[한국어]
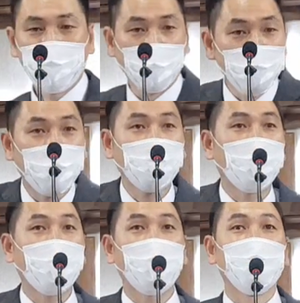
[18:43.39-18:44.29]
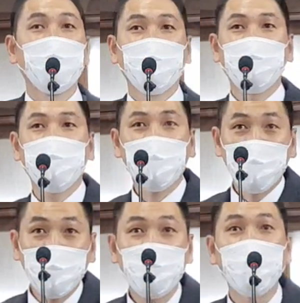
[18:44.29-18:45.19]
정리하다가
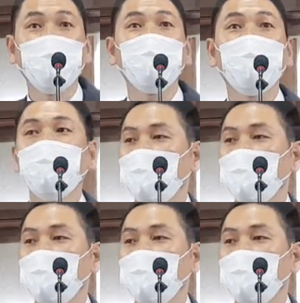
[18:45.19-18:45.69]
책을 했네요 근데